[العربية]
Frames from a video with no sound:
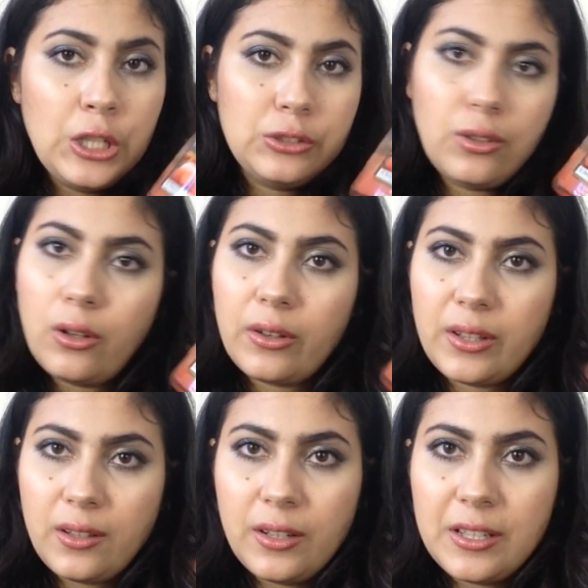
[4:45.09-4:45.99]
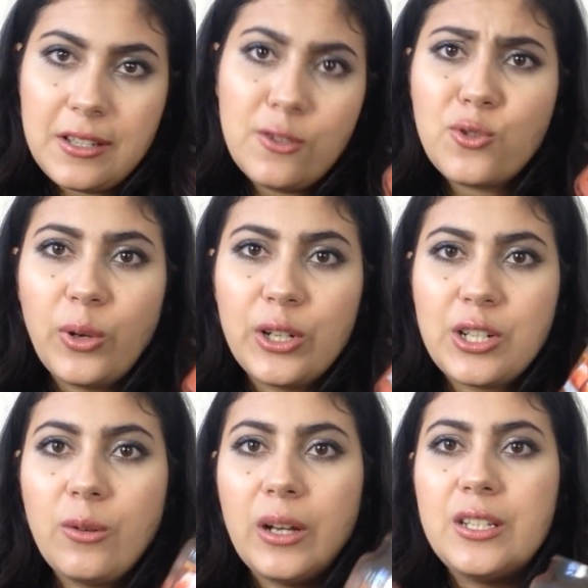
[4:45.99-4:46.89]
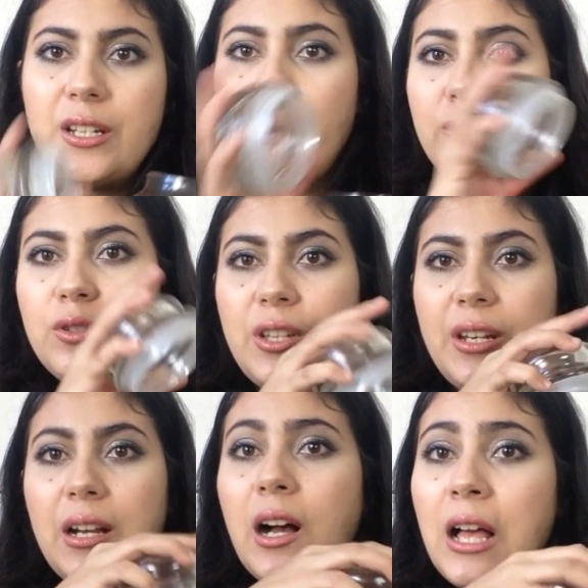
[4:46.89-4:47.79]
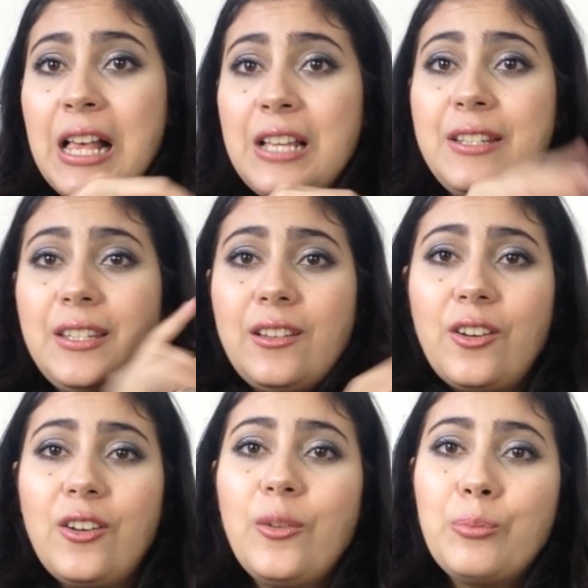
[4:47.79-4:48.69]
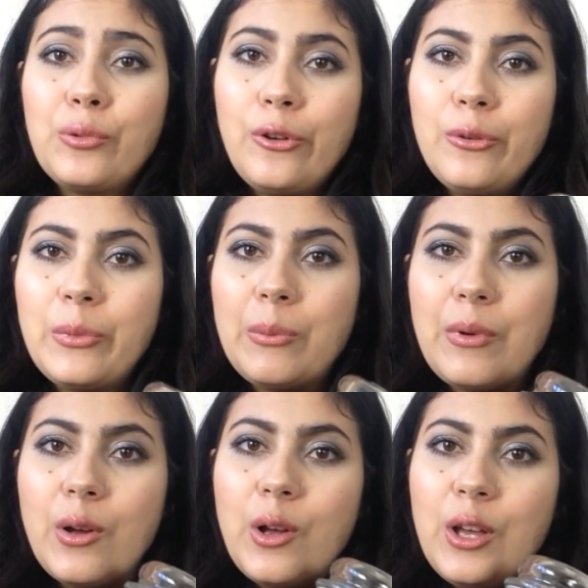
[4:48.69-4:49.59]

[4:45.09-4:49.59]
دونك آه، حتى نتوحشها وغادي نعاود نشريها سينو بوغ لو مومون